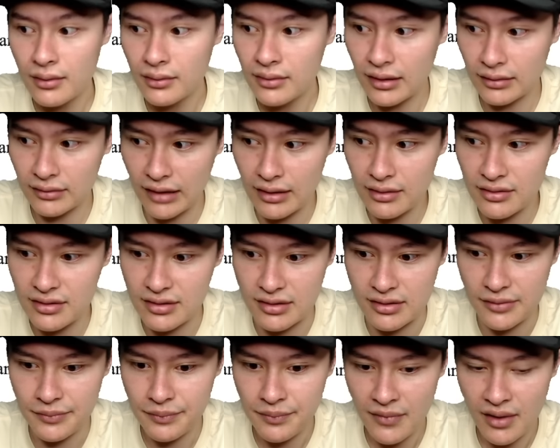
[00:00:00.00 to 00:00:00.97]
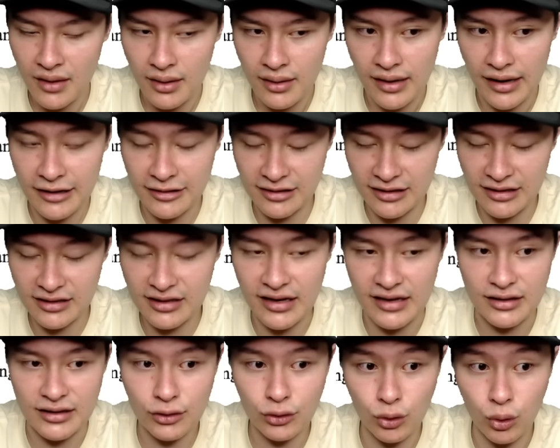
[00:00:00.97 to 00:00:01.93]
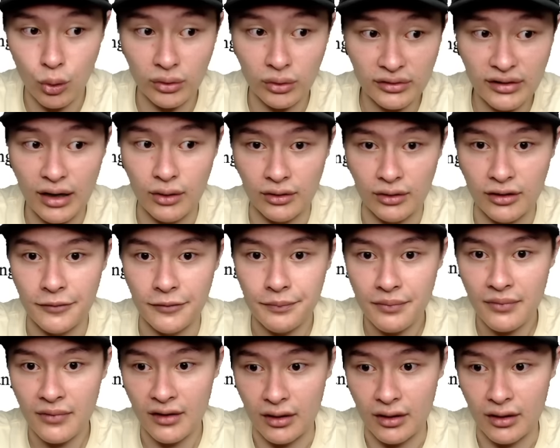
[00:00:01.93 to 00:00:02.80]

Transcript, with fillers: 那当时 SEC 也是拖到了